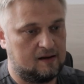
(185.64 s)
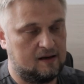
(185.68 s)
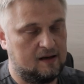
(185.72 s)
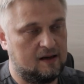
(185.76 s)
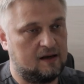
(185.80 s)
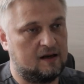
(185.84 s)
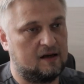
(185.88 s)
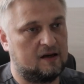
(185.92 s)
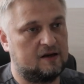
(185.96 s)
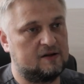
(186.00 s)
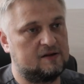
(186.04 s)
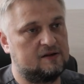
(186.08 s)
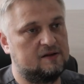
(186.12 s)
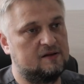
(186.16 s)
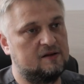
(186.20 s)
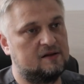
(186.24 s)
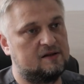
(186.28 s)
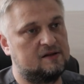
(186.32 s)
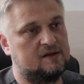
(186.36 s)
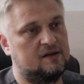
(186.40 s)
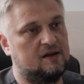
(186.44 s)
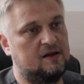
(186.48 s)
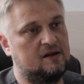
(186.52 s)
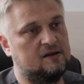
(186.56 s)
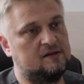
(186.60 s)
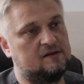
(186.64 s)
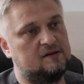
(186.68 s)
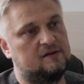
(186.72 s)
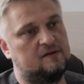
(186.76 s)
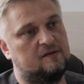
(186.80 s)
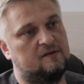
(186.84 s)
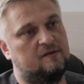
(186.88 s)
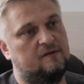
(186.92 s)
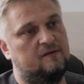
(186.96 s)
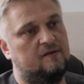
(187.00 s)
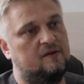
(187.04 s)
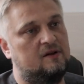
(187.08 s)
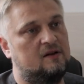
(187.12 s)
лекарственных
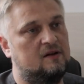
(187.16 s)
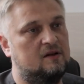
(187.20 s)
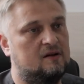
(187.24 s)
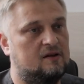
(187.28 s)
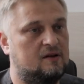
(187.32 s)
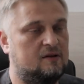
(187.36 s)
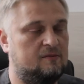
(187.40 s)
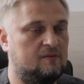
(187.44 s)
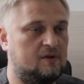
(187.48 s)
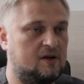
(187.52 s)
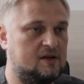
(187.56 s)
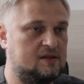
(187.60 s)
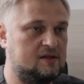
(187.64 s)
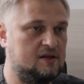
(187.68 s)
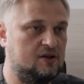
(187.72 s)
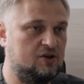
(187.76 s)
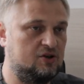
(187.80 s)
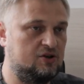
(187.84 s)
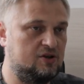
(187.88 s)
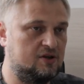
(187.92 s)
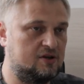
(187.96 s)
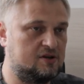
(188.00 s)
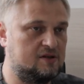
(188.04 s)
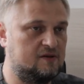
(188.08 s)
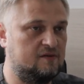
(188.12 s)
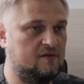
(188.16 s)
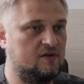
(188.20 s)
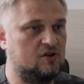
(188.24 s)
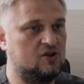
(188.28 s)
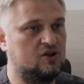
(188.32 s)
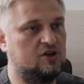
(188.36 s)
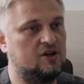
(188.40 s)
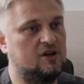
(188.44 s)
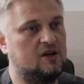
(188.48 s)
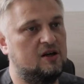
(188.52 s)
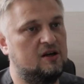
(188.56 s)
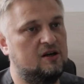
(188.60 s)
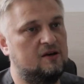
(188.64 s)
средств в виде там, различных
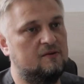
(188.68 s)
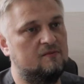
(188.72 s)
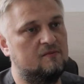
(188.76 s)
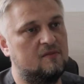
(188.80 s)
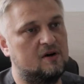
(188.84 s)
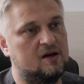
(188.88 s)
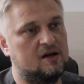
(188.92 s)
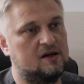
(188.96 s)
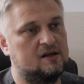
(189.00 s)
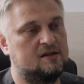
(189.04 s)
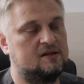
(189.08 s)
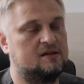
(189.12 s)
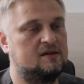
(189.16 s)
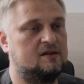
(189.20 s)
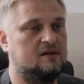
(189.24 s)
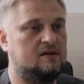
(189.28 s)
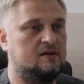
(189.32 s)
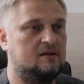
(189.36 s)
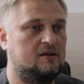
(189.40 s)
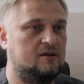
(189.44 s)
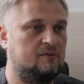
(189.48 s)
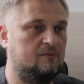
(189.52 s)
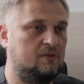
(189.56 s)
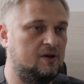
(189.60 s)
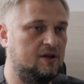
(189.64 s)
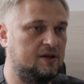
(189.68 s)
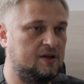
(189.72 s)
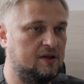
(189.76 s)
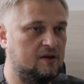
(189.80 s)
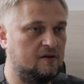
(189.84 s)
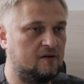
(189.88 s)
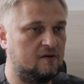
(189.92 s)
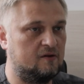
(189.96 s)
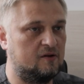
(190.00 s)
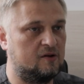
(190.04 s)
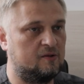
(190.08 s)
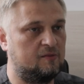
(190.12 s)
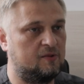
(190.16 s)
свечей, мазей,
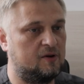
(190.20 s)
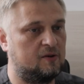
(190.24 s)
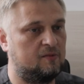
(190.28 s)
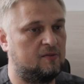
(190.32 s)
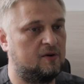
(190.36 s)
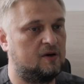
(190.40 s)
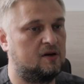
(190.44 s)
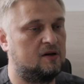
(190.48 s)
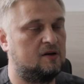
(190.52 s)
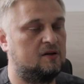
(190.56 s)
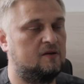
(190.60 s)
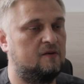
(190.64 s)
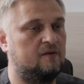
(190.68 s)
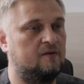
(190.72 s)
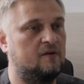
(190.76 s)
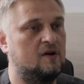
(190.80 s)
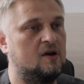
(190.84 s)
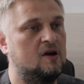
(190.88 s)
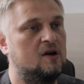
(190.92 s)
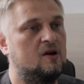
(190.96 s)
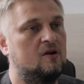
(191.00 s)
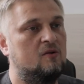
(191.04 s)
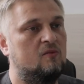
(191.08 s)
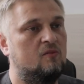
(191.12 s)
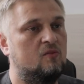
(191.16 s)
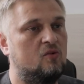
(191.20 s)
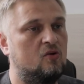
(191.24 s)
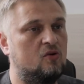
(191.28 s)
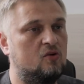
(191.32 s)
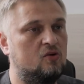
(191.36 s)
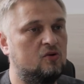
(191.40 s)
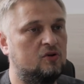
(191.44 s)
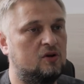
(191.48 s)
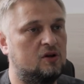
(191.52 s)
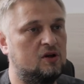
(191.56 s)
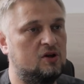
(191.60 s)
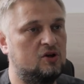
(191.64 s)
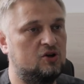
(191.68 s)
таблетированных препаратов
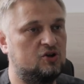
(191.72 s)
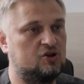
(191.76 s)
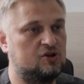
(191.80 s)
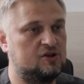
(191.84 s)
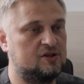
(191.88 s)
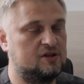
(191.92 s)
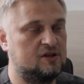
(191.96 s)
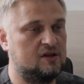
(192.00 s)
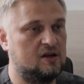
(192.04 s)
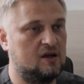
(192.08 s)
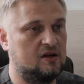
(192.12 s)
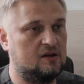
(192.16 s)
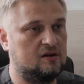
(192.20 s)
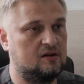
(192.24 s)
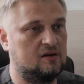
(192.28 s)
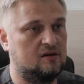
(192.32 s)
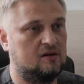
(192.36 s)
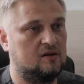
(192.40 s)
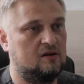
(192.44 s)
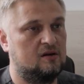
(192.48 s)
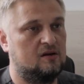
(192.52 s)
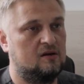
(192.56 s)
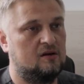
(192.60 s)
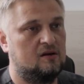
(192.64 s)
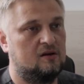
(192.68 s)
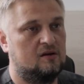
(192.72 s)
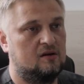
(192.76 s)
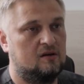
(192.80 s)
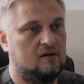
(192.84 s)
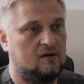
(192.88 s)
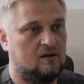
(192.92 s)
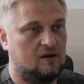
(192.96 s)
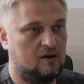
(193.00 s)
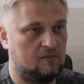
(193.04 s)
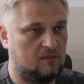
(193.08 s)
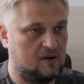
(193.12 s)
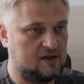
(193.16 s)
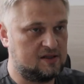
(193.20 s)
могут лишь снять
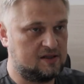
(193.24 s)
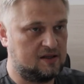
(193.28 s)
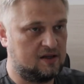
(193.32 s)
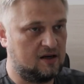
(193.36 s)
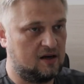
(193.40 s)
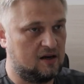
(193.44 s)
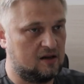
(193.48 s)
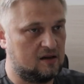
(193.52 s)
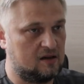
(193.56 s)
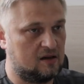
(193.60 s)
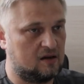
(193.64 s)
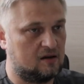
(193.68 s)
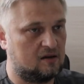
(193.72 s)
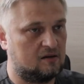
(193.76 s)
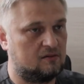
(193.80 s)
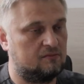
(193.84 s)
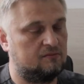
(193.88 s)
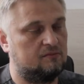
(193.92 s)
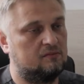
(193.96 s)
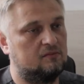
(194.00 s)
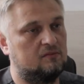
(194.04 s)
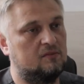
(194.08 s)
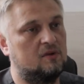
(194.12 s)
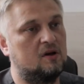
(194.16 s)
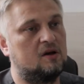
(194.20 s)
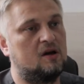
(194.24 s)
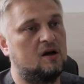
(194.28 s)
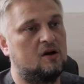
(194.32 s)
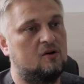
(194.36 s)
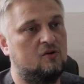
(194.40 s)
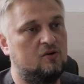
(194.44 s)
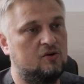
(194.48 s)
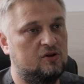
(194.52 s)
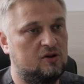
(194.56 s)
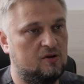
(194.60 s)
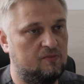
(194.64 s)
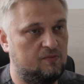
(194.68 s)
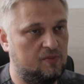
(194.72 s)
обострение на
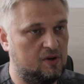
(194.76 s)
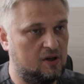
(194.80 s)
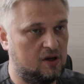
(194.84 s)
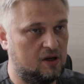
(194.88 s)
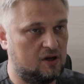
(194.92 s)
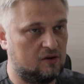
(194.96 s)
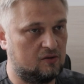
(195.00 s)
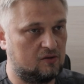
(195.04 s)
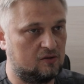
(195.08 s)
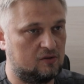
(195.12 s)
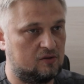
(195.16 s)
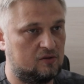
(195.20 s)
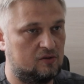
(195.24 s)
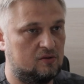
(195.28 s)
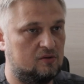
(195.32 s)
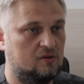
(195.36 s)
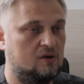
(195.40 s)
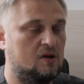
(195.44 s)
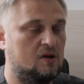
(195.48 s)
какой-то период.